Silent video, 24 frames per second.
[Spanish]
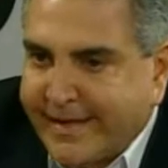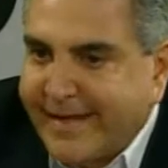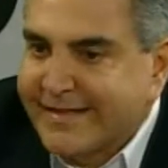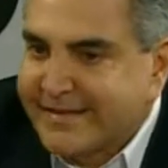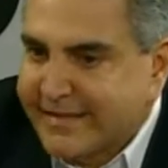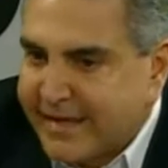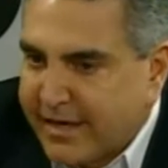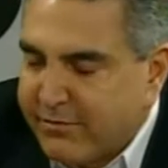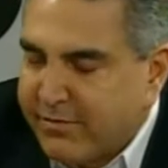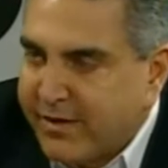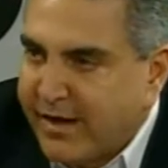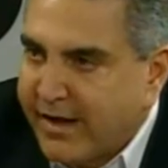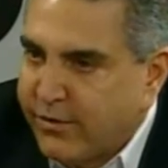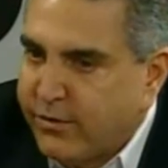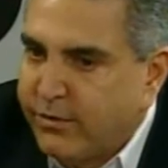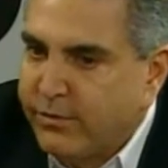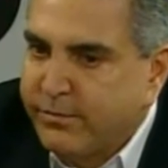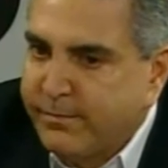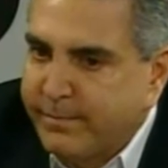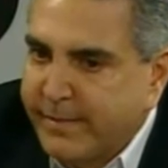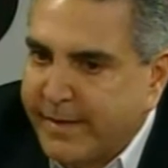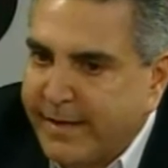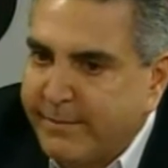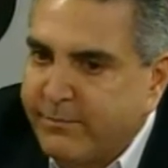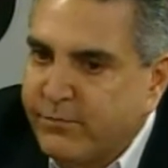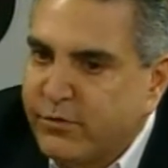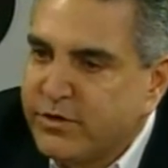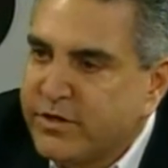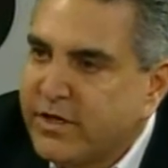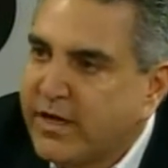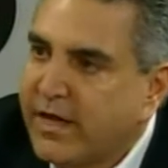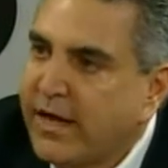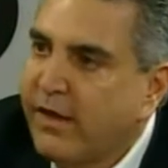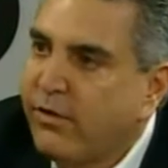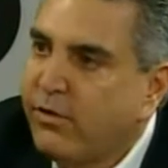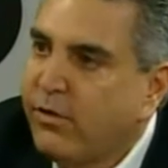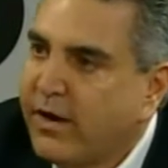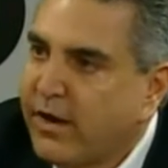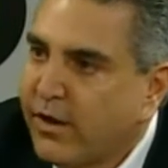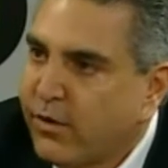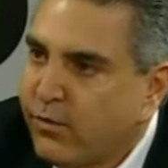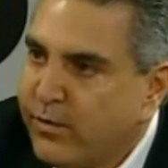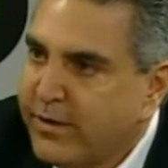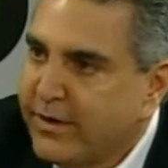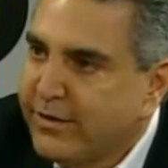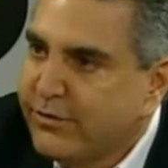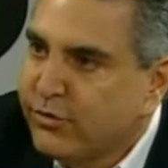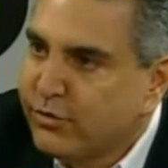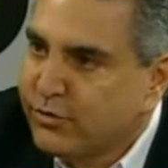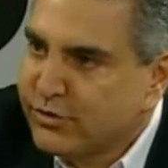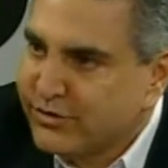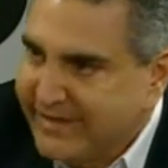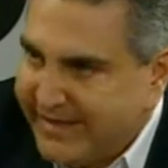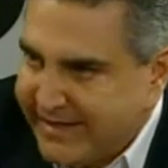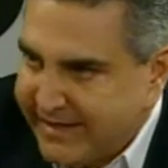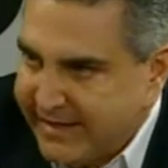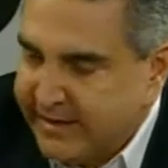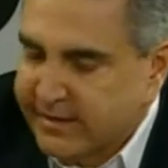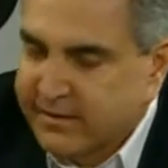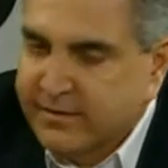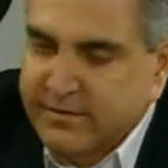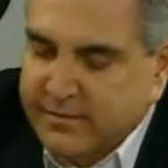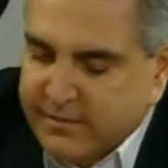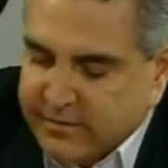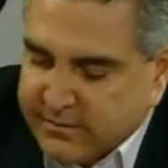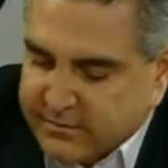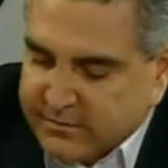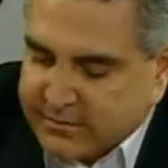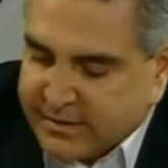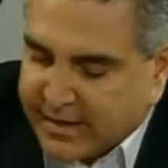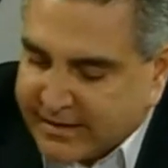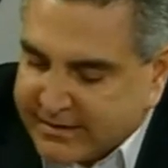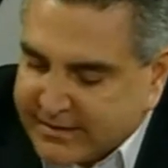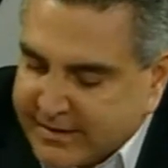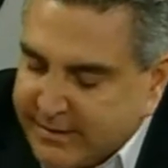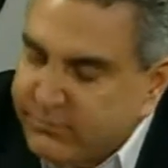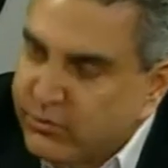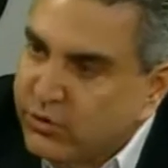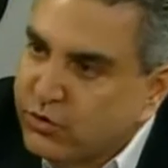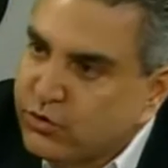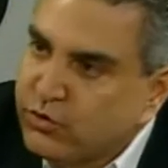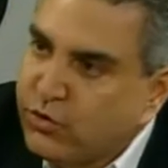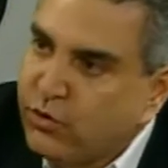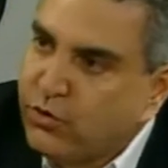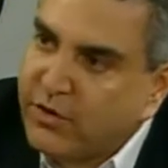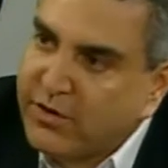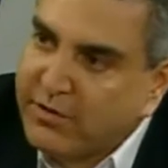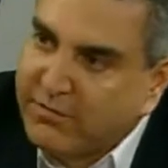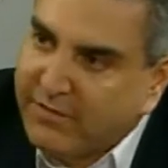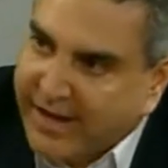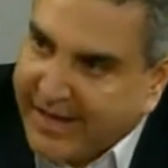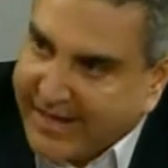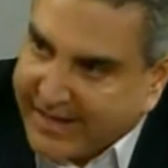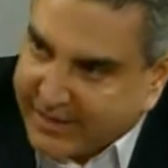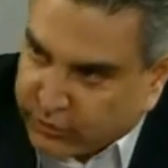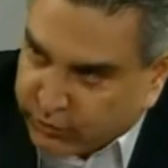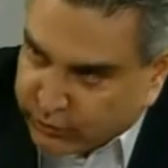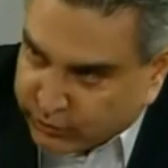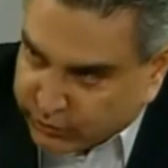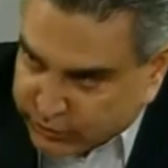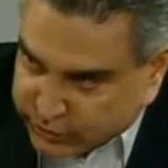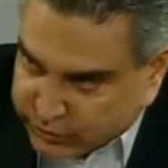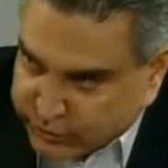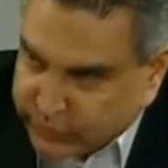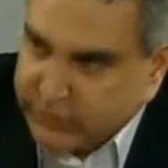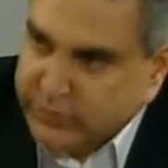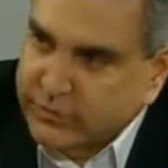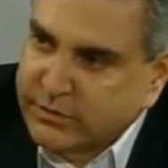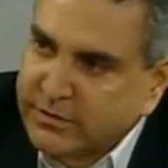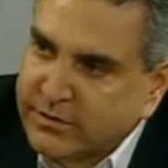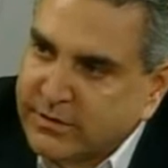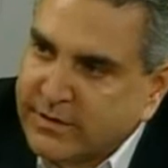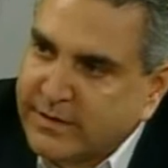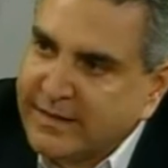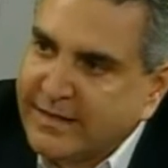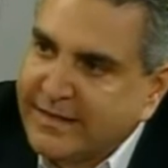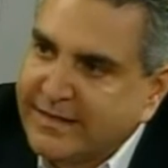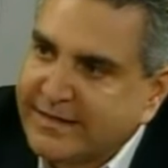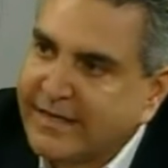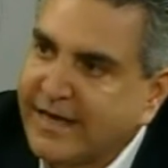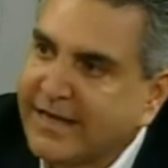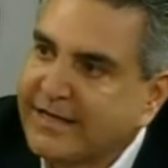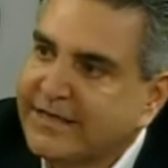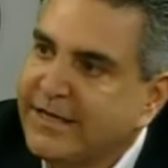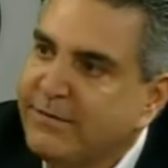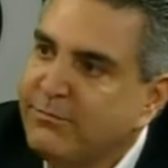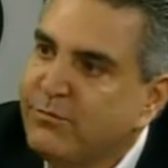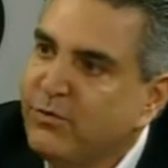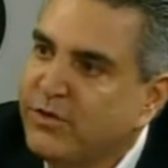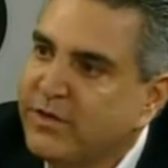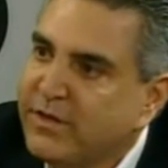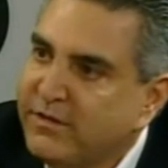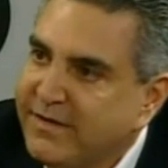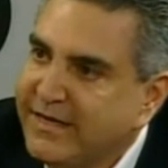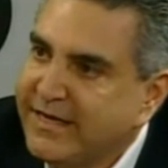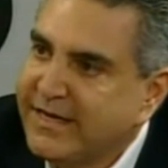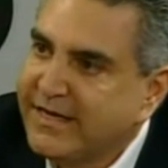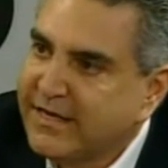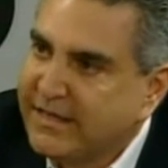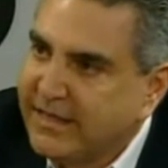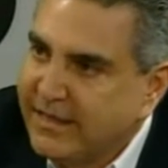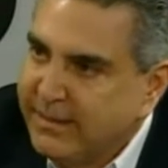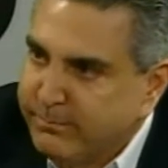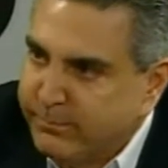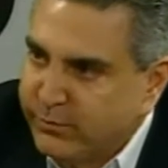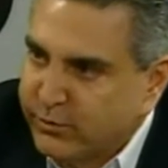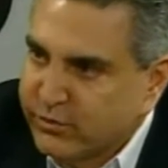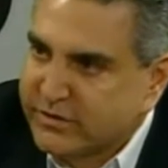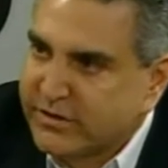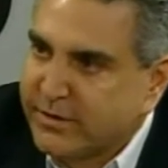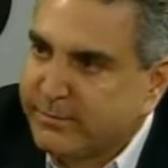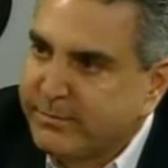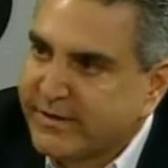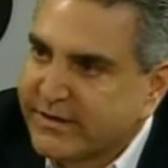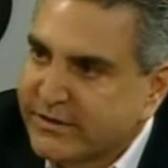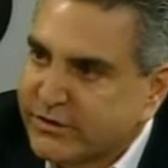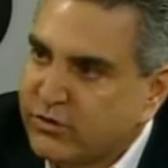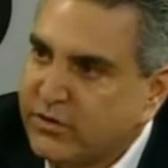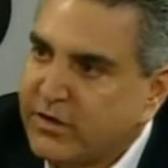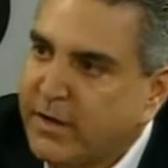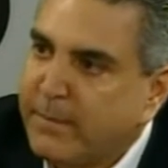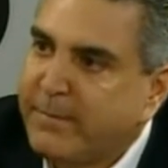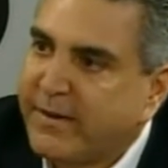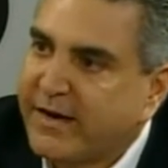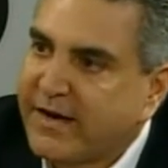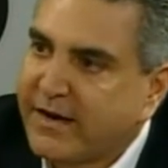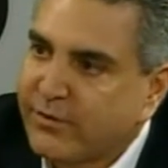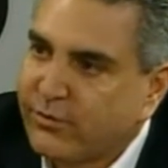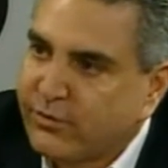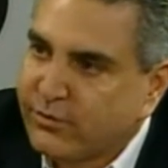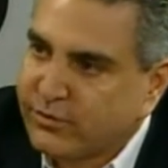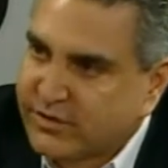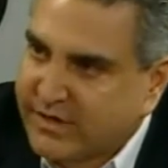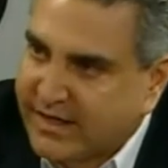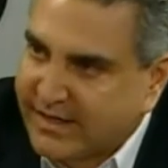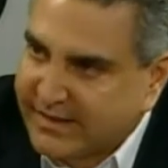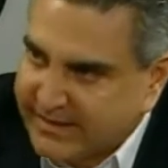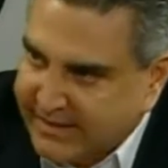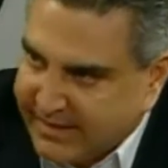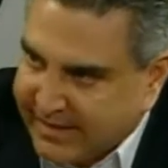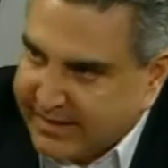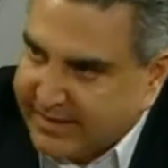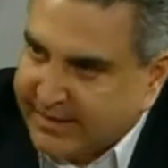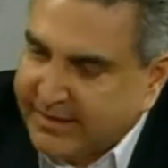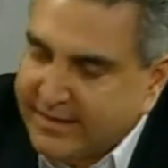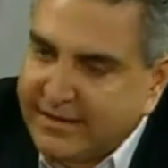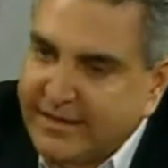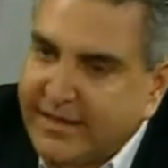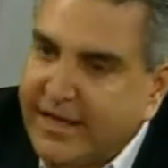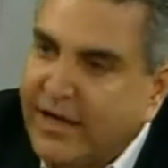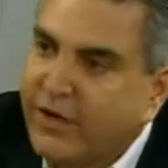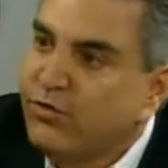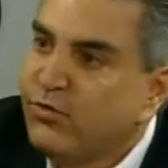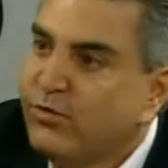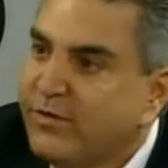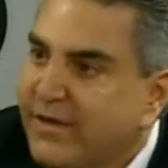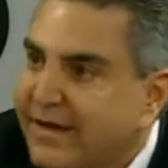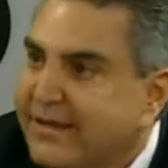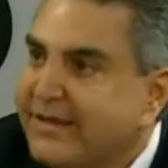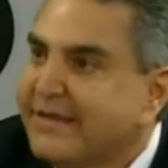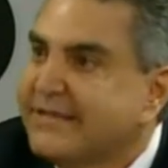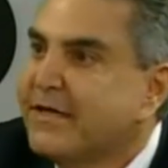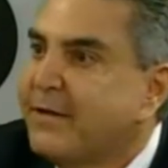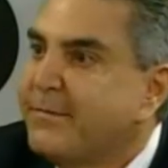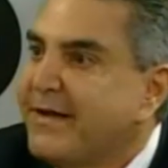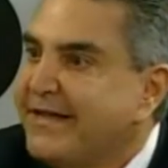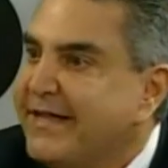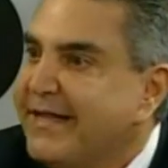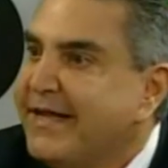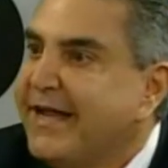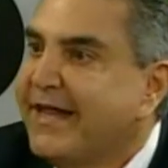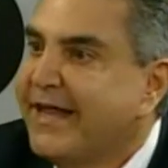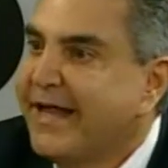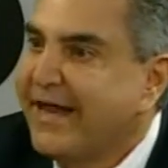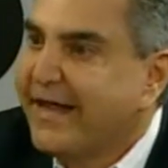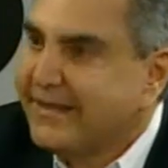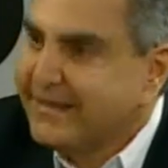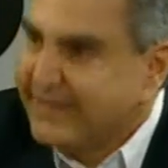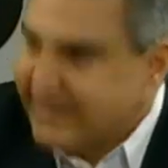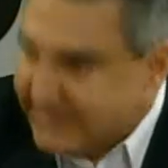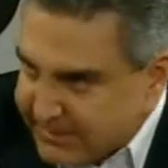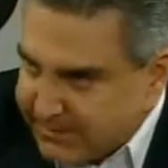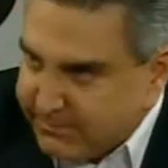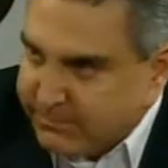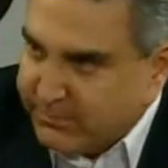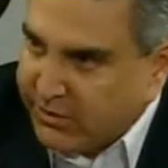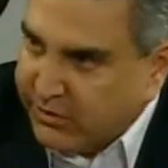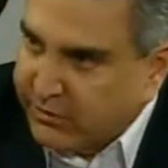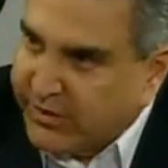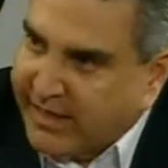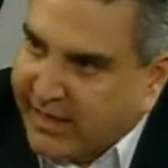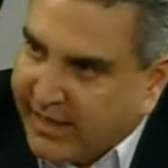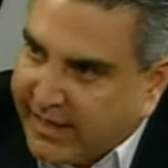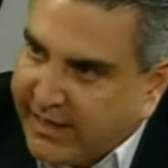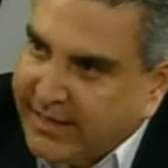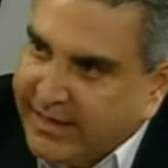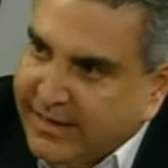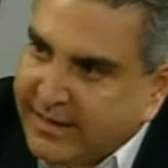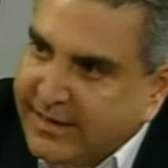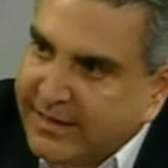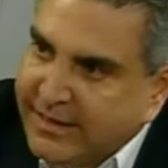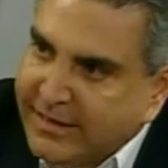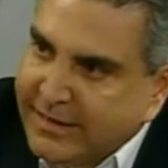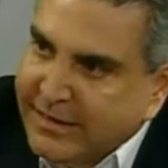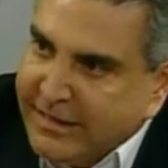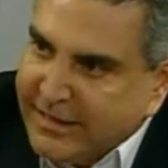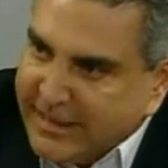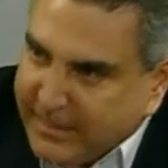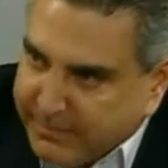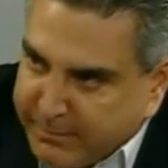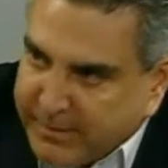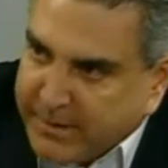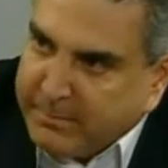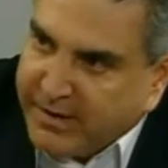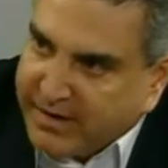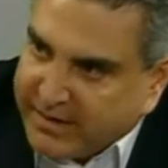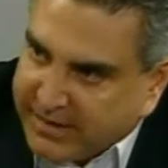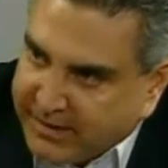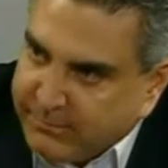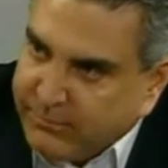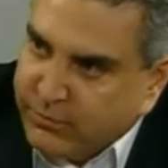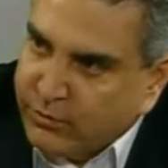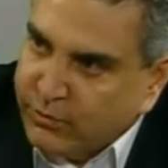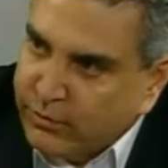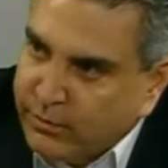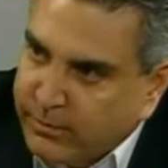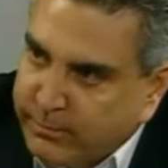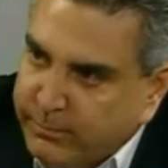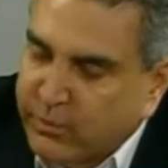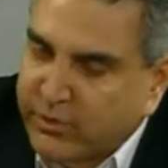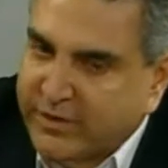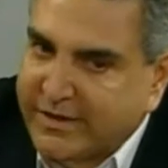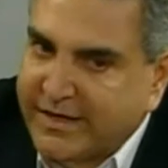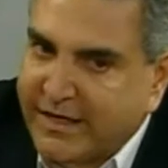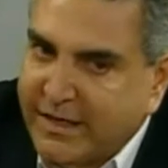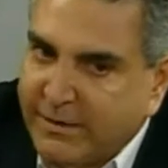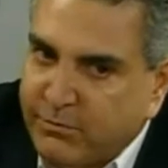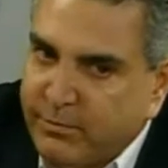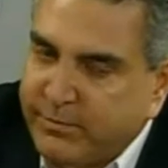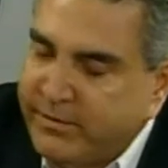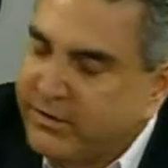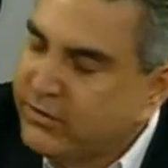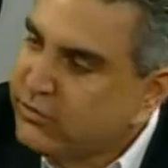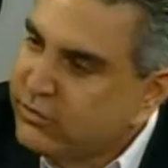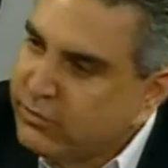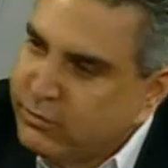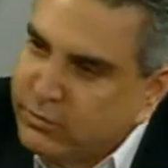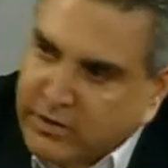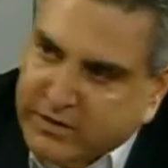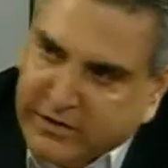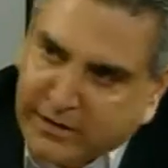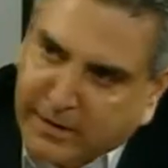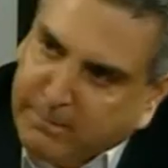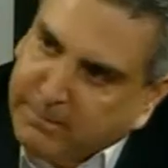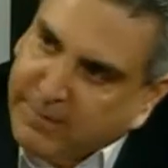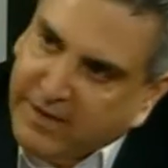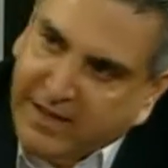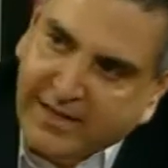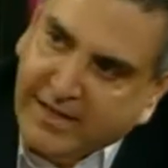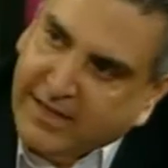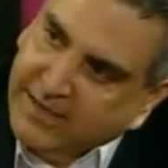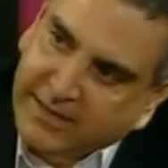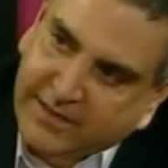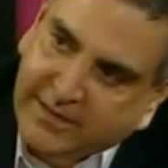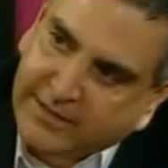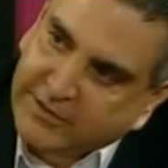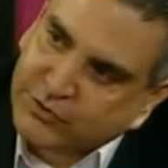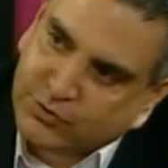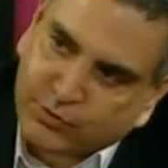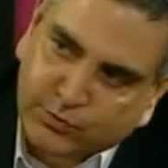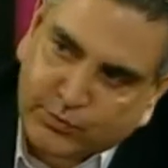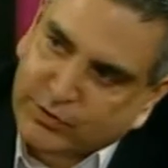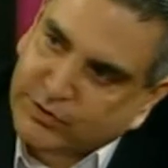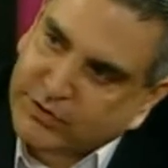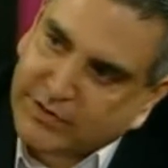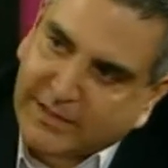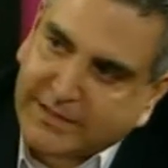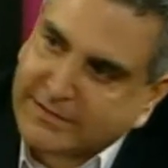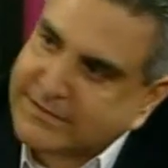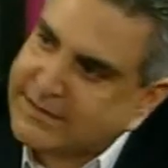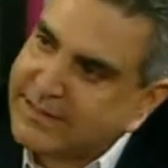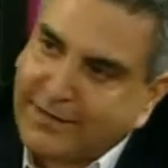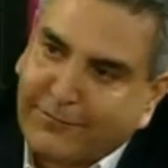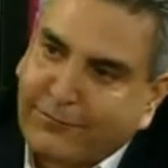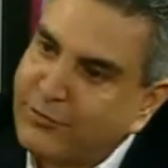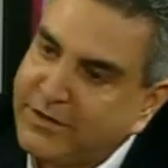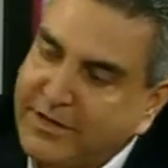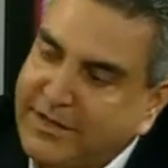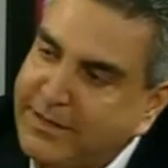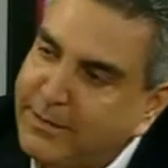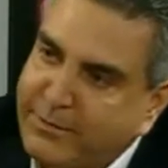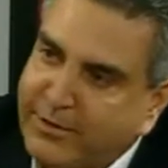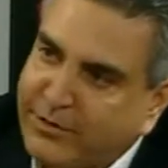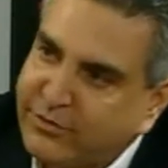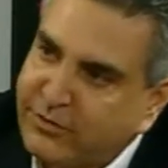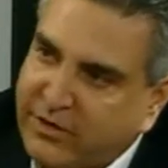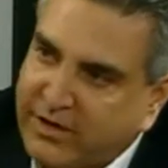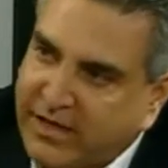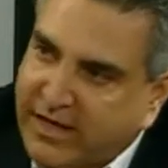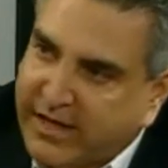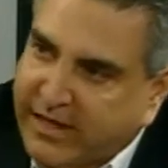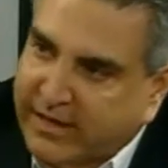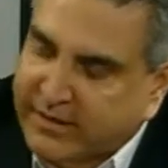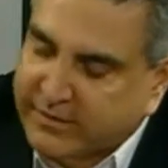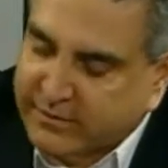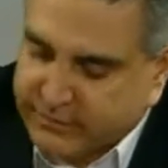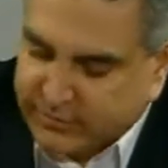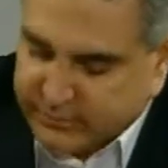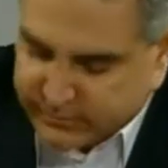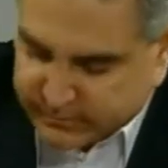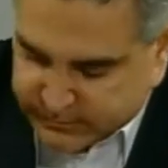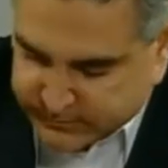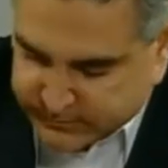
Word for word: que trabajo, hemos llegado al acuerdo de tratemos todo de bajar costos, Tratemos de ver equipos de personas para contratar y ayudar de esa manera al gran desempleo que hay y preparémonos porque en el momento que nuestras playas queden sucias, la Florida perdió el encanto.